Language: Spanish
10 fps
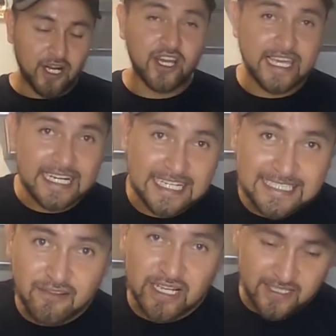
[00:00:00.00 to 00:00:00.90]
bueno, en
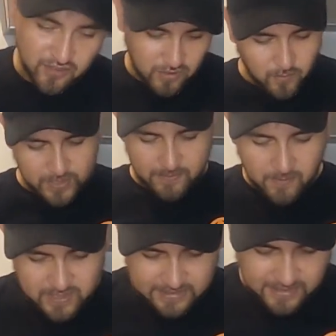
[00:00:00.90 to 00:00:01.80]
esta ocasión pues
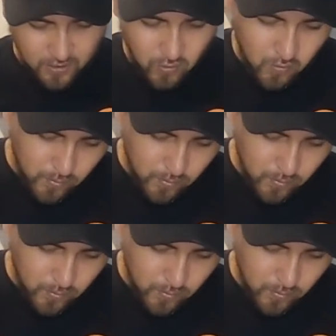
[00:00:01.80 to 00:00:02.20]
vamos a hacerlo